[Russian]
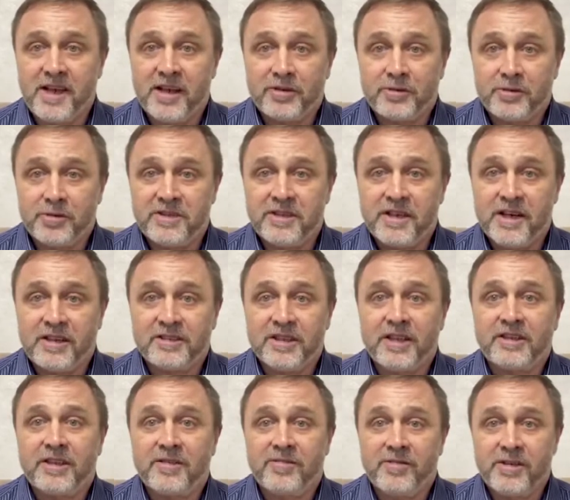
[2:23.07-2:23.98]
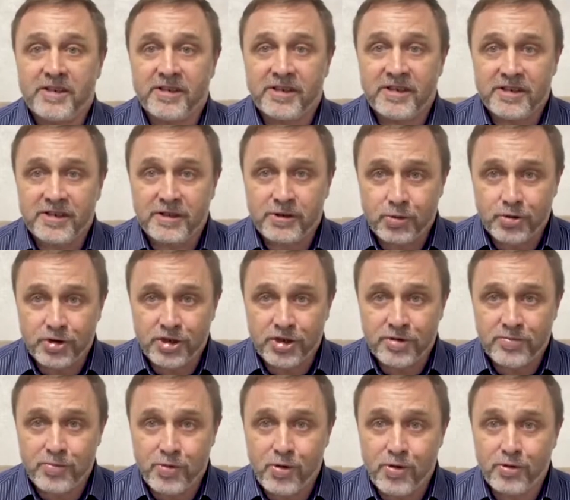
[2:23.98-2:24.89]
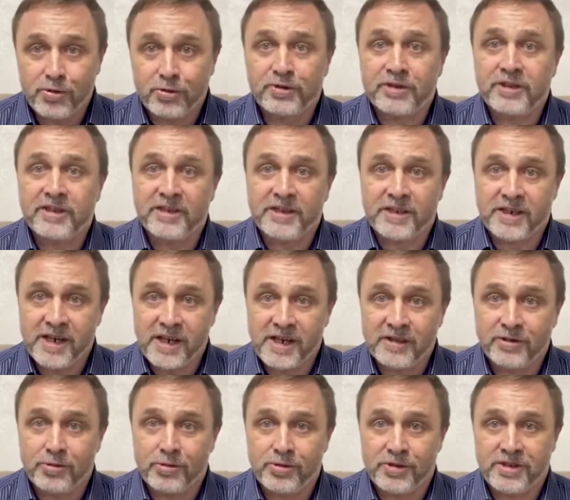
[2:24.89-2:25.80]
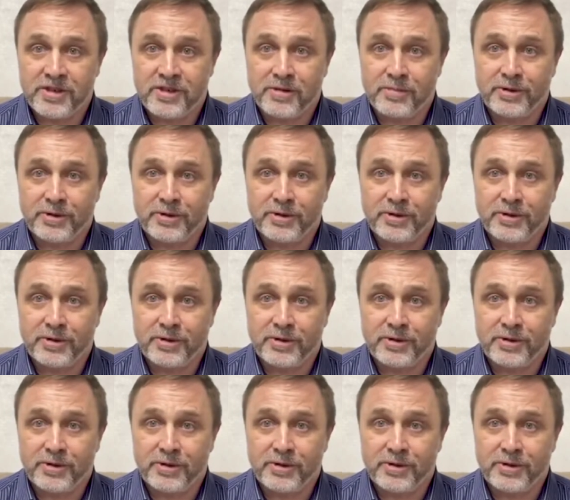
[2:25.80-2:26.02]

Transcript: То есть, когда ты верно служишь Богу, ты и радуешься,